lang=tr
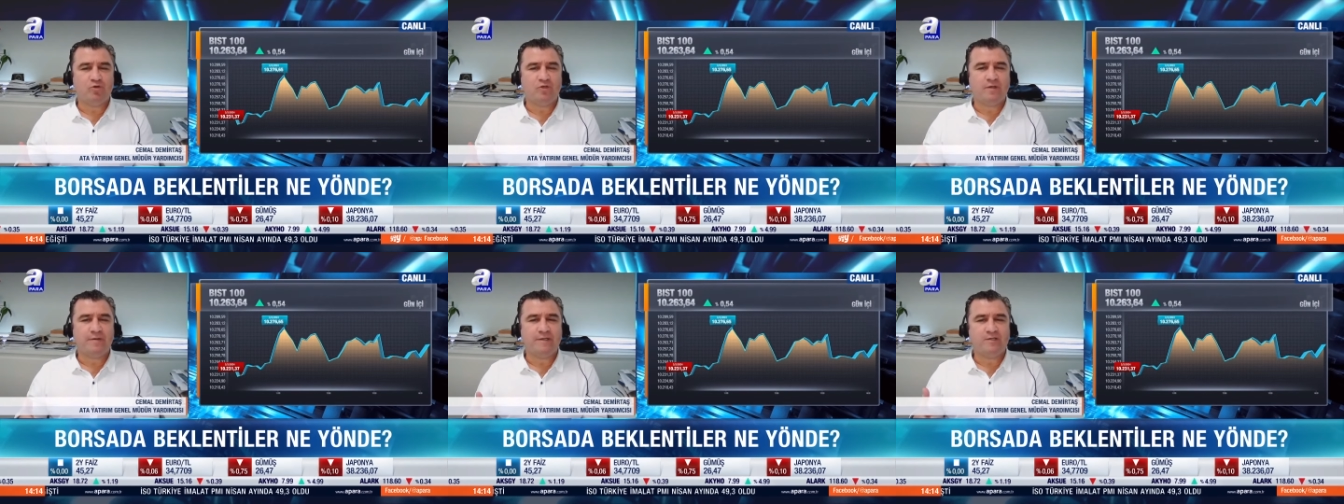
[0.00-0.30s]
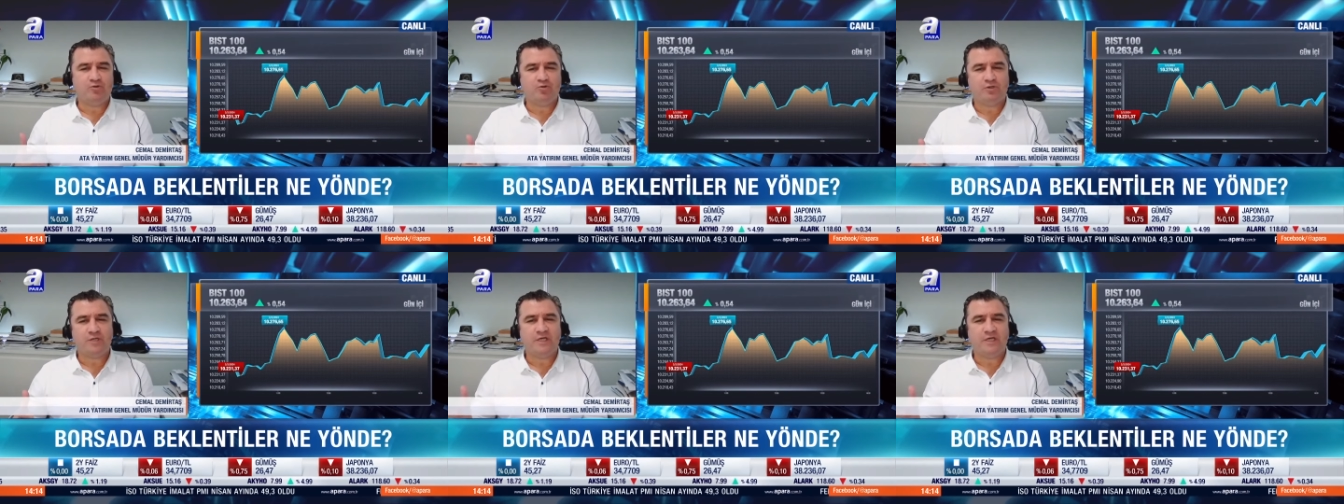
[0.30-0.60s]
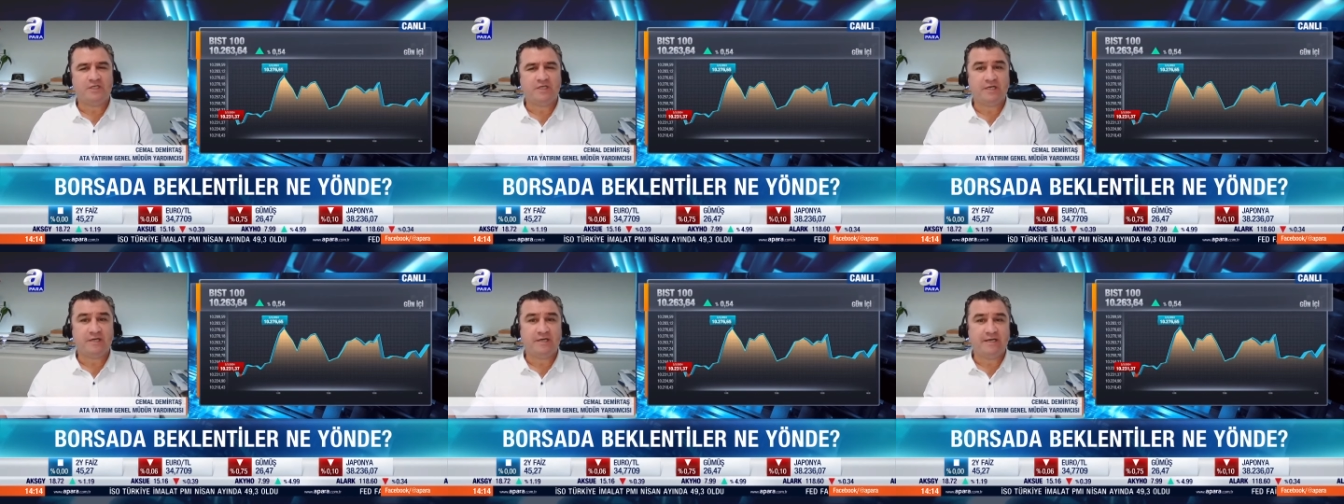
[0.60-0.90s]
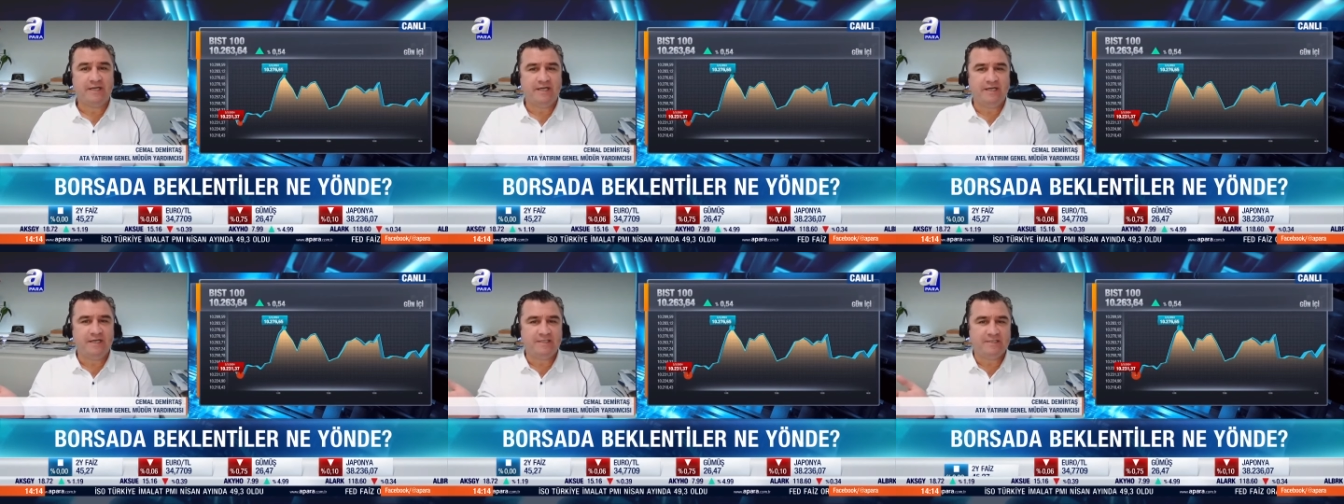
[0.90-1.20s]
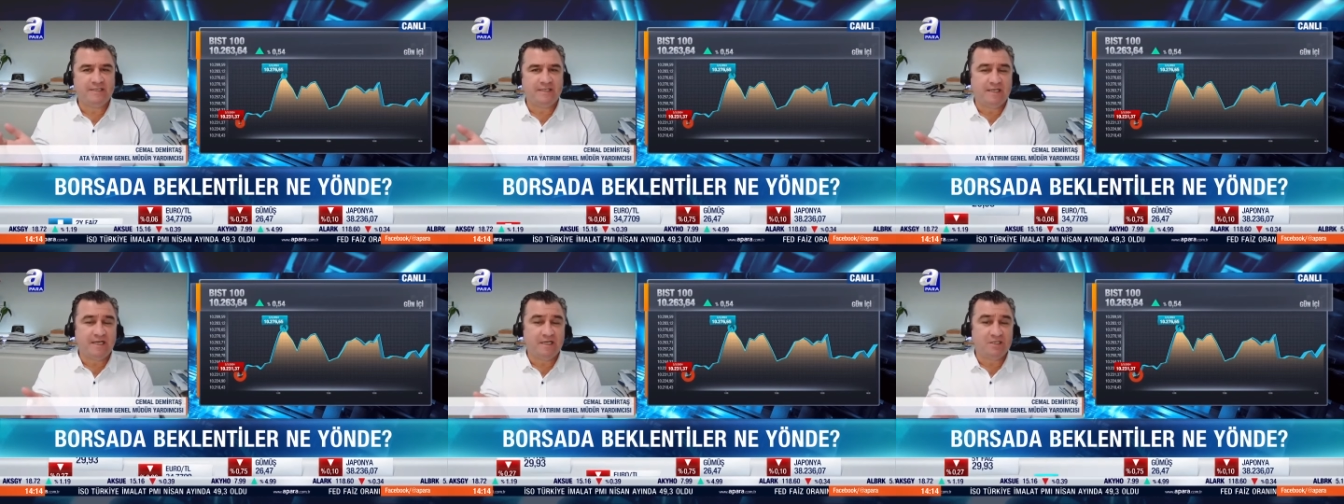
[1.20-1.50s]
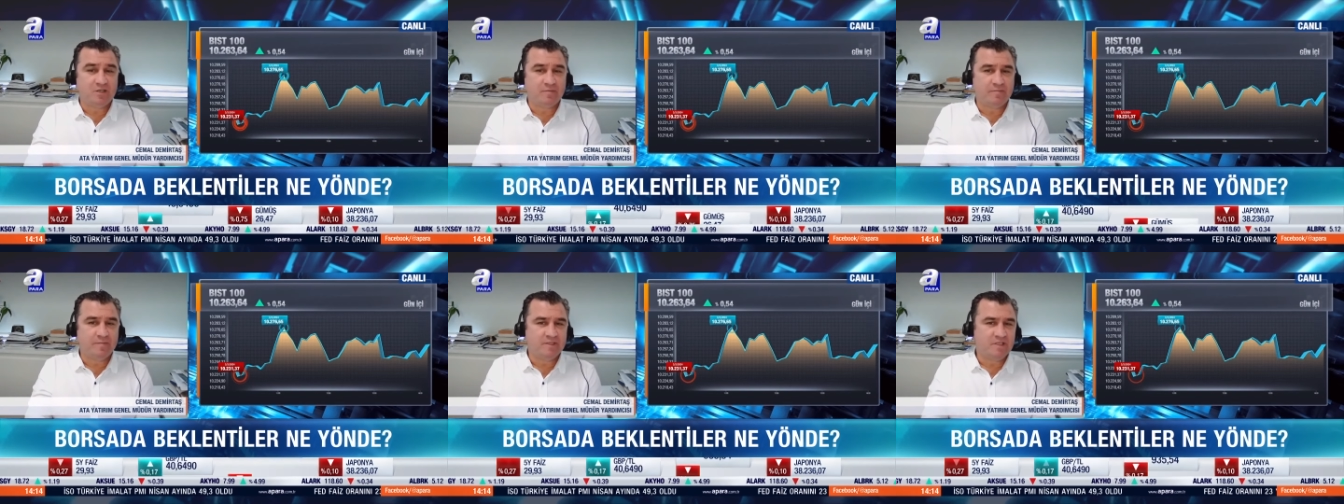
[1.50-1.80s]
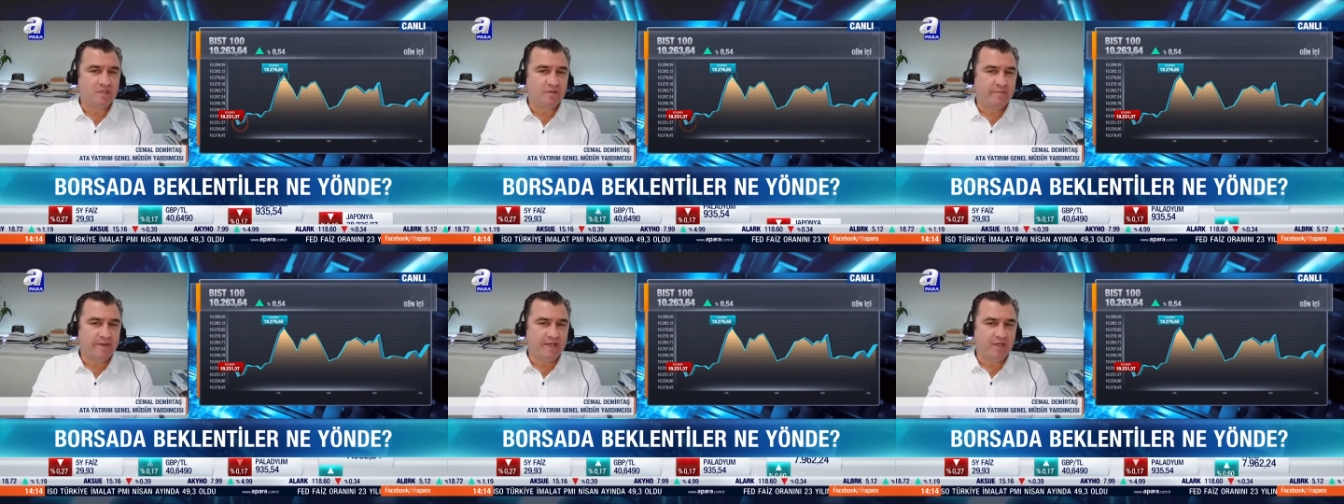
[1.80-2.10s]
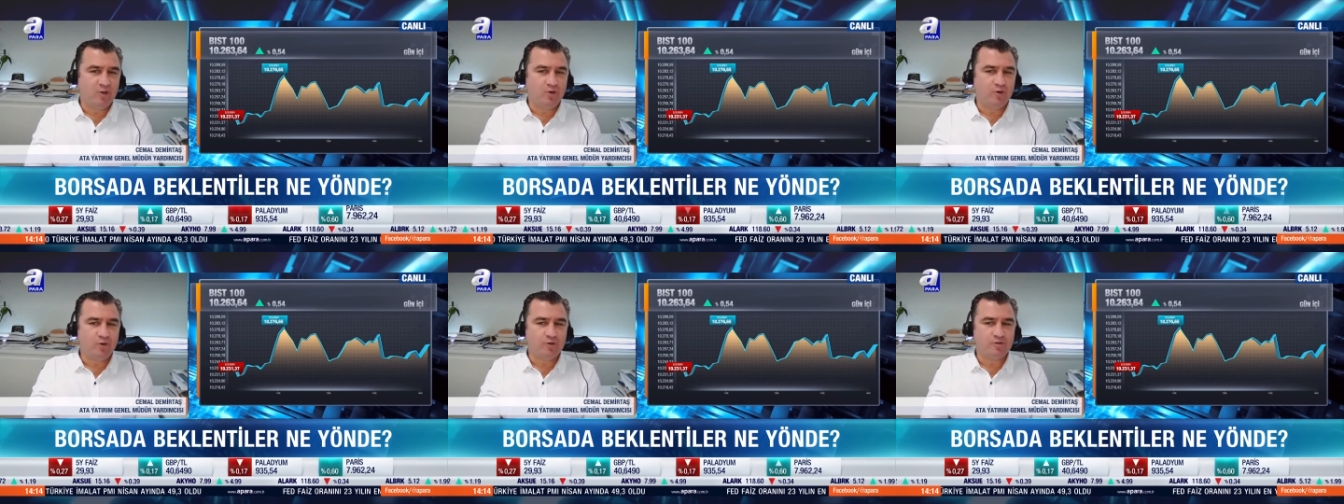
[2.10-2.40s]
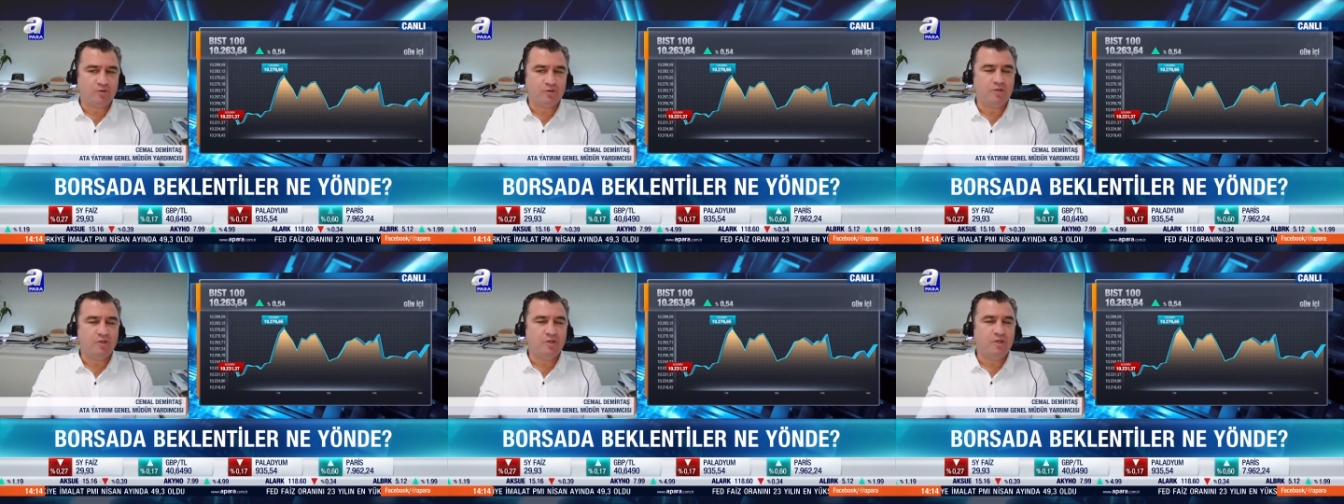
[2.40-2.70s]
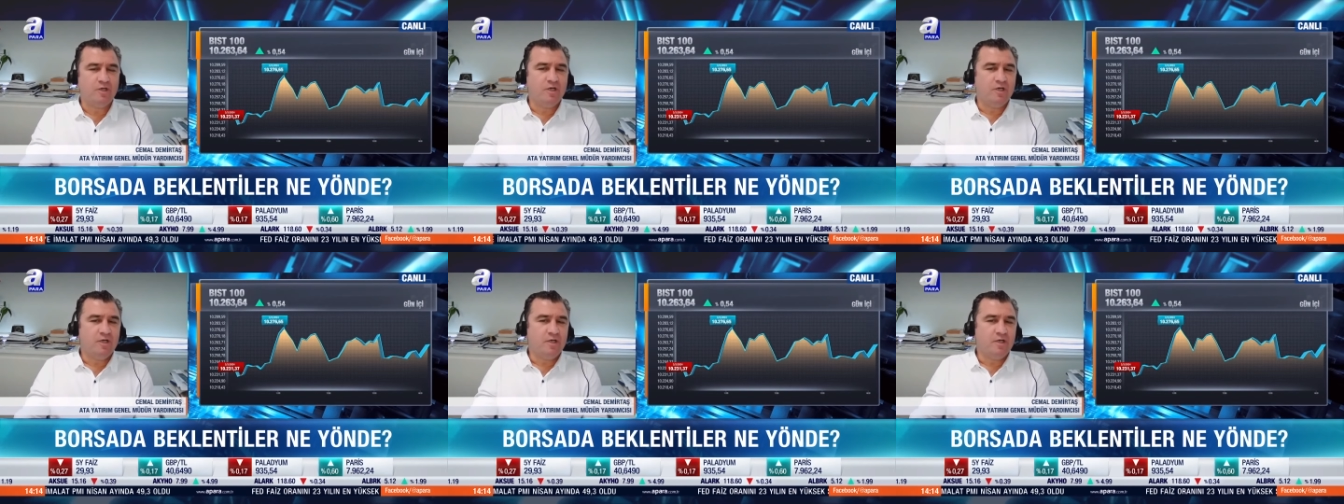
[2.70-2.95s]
Muhtemelen Türkiye'nin işte gri listeden çıkmasını bekliyoruz.